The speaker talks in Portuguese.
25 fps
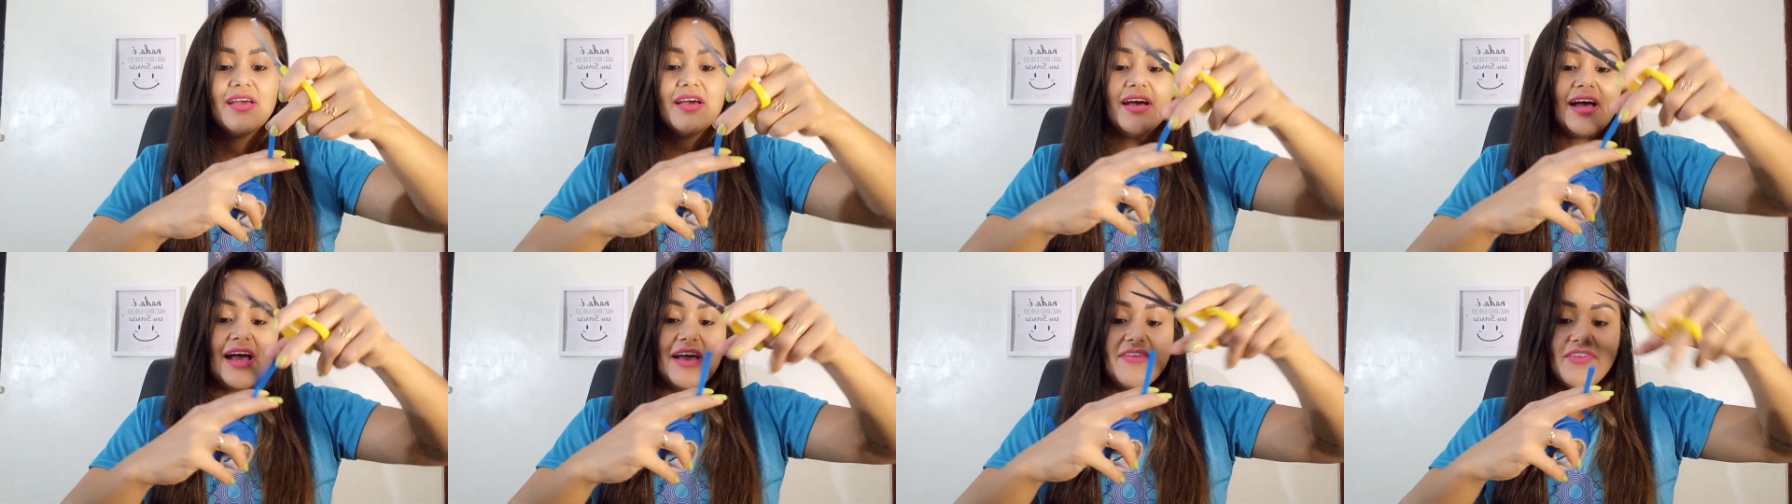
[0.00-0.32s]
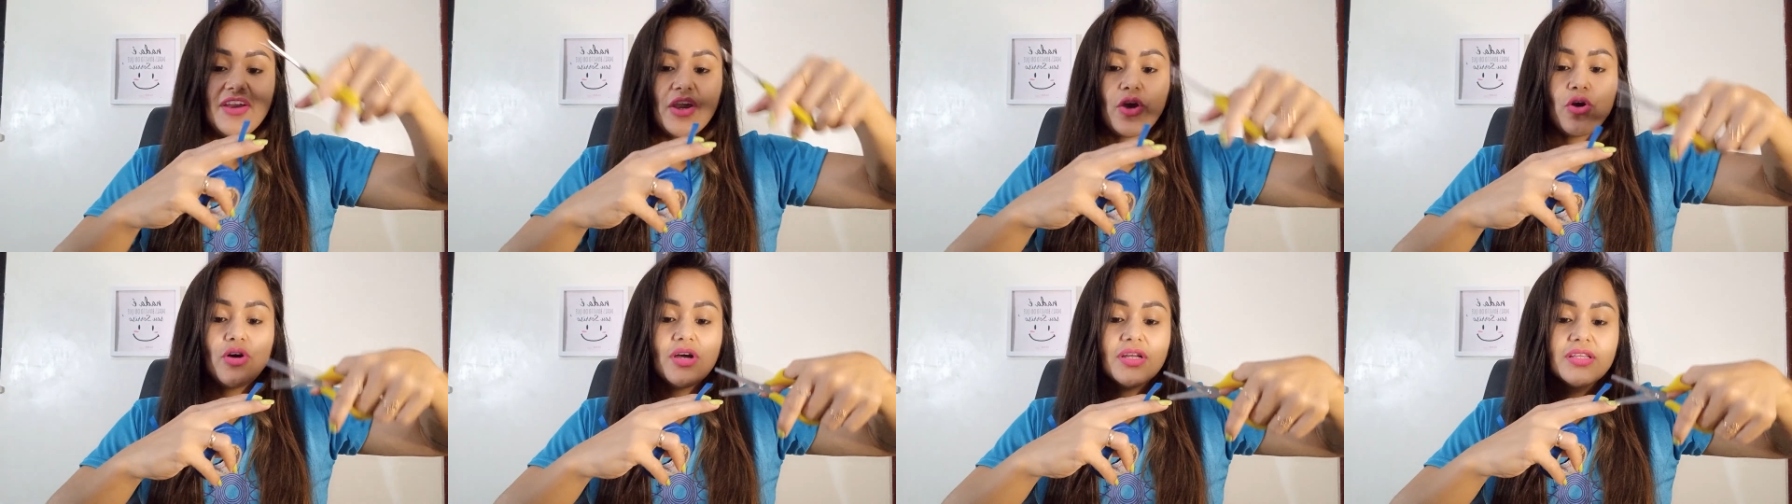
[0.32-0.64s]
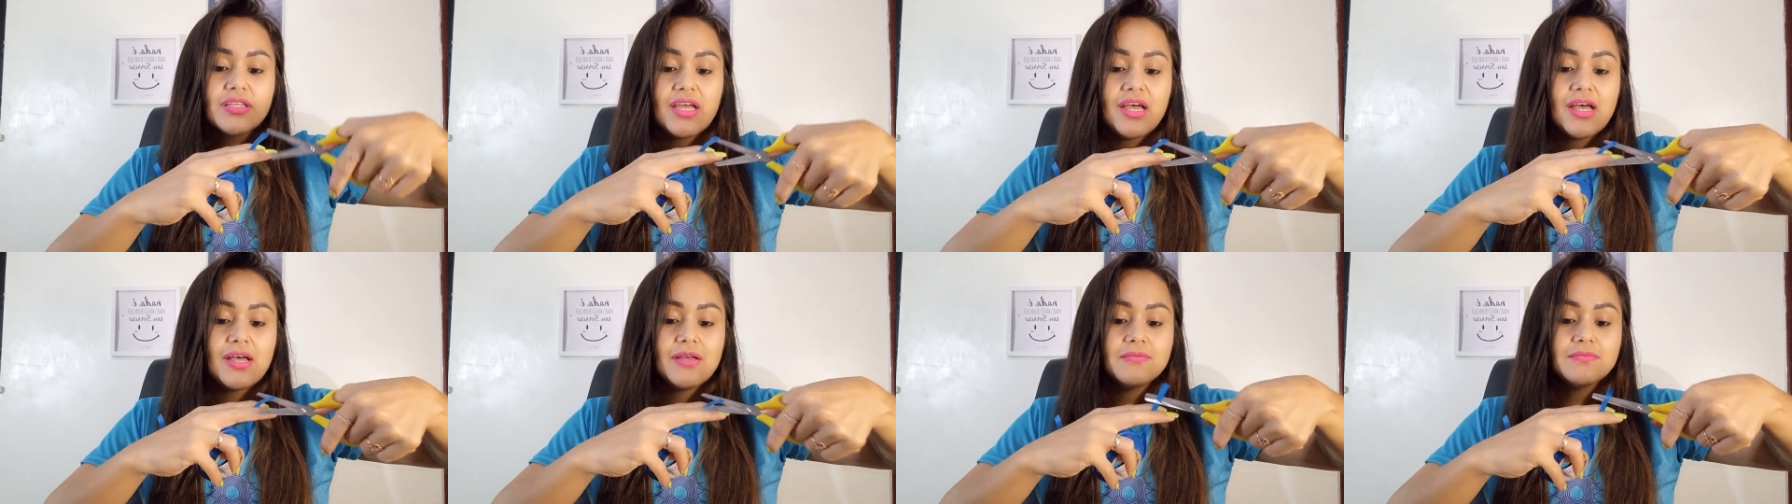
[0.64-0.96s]
aí vai
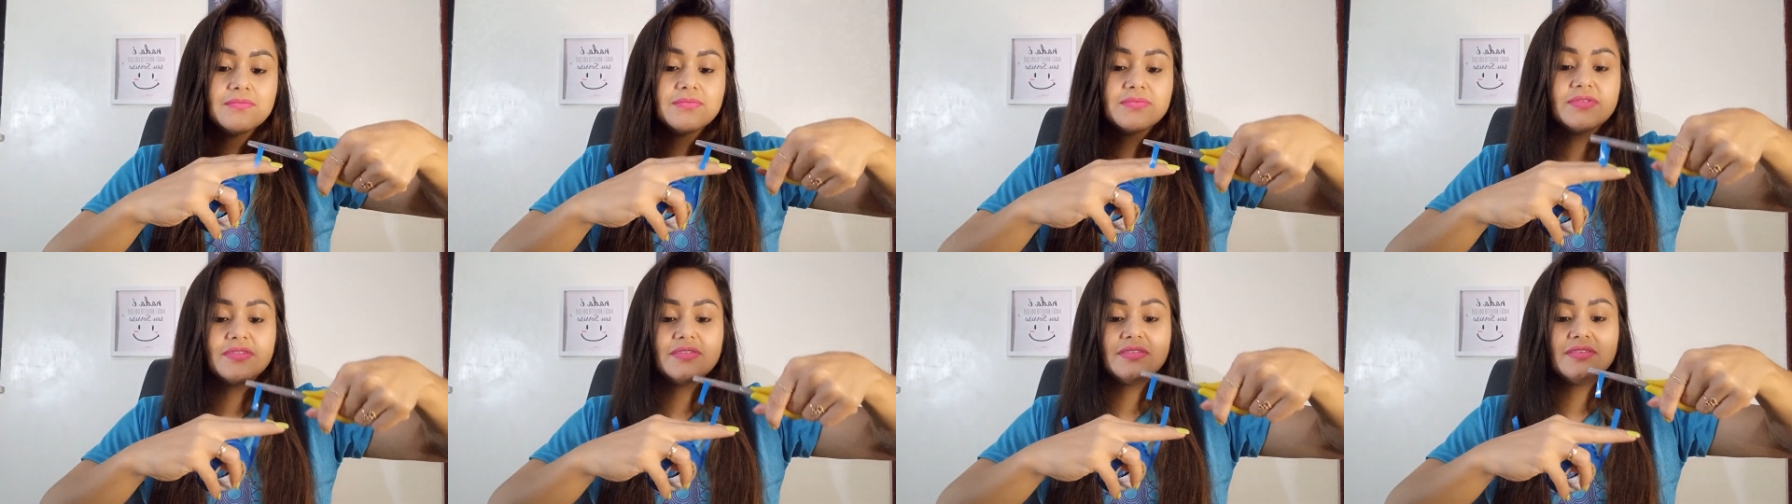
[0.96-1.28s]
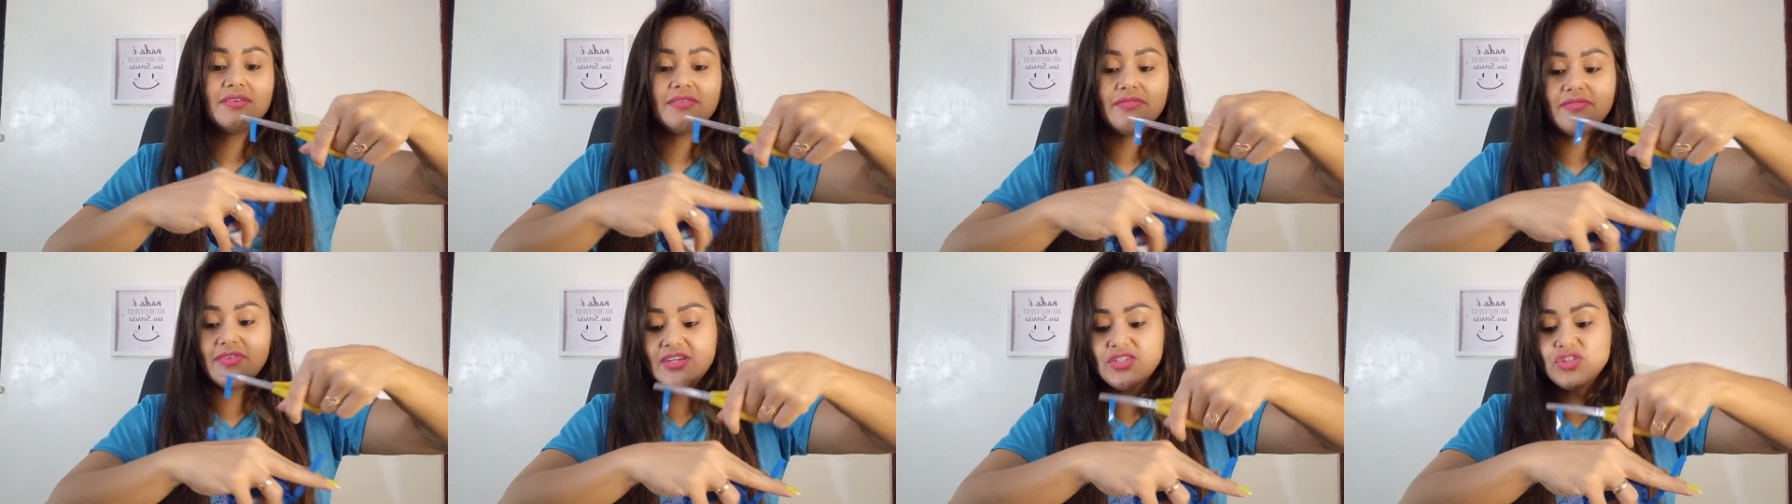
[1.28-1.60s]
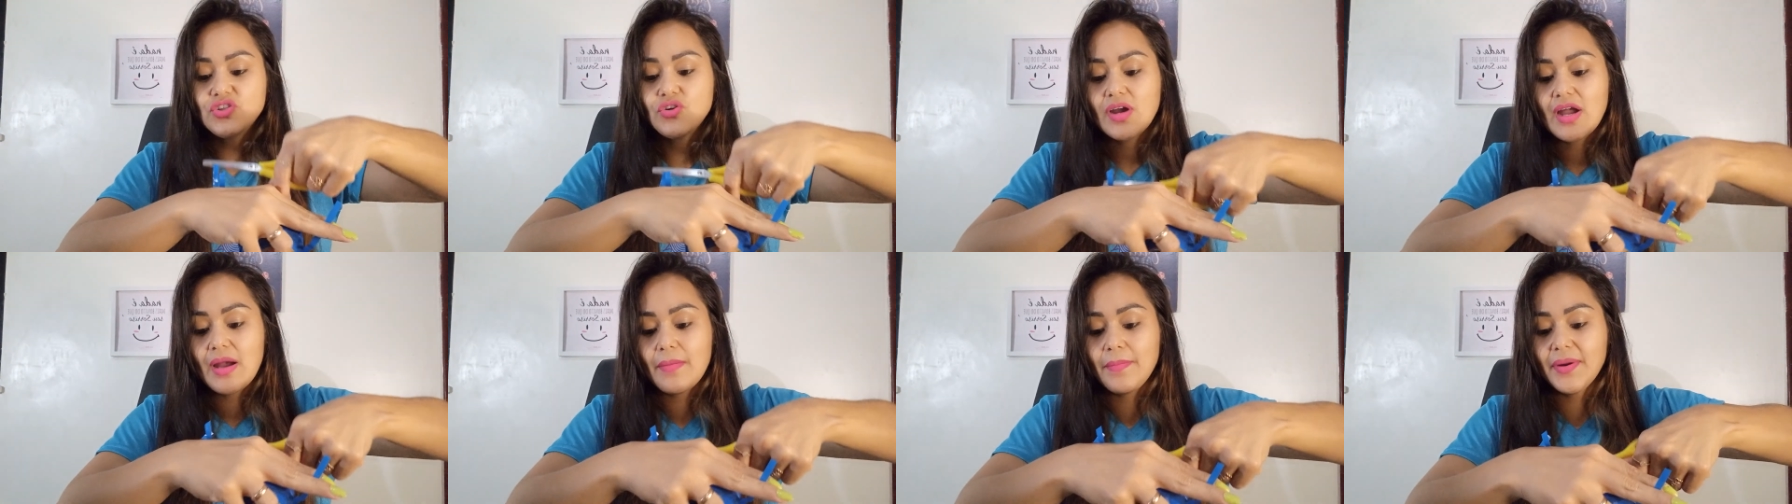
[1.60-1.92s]
cortar, vai
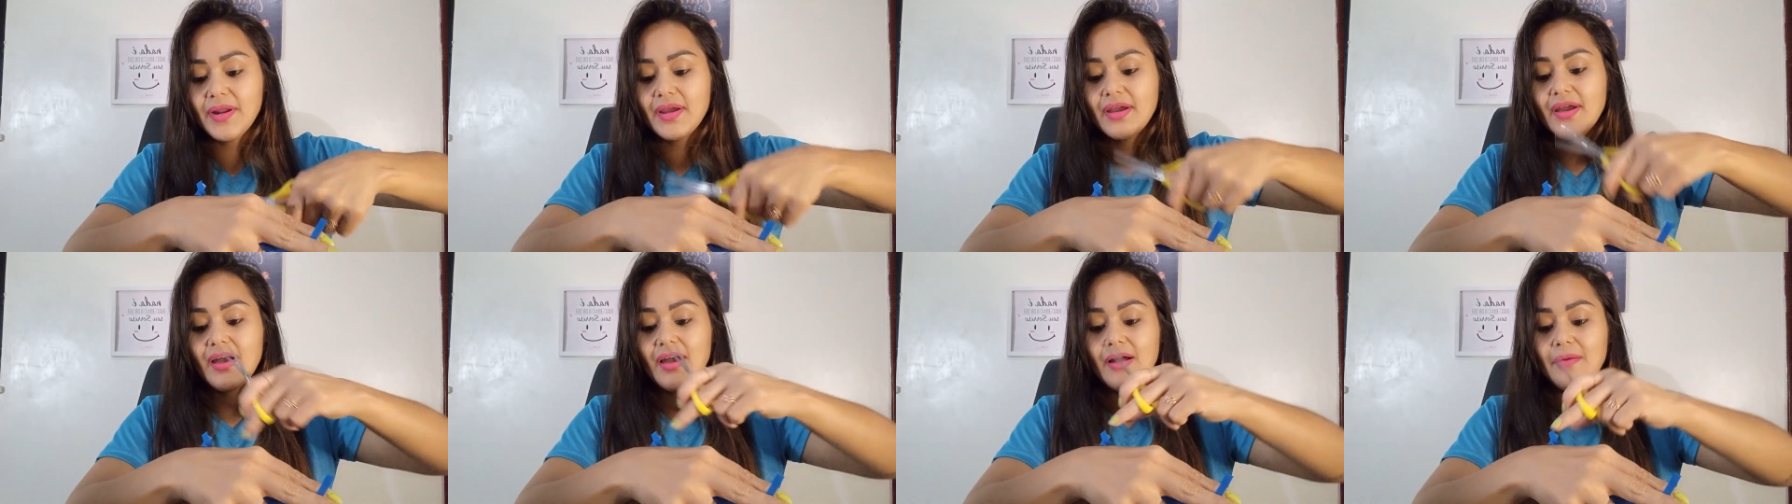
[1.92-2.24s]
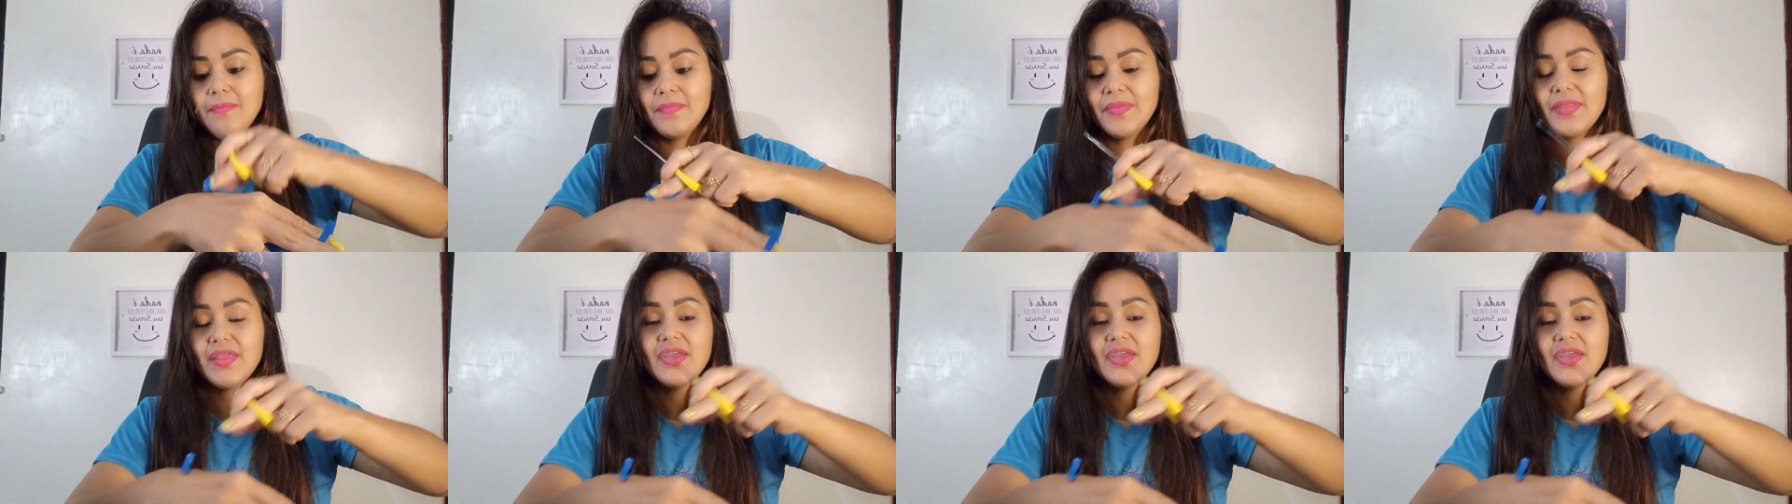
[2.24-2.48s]
jogar pra cá.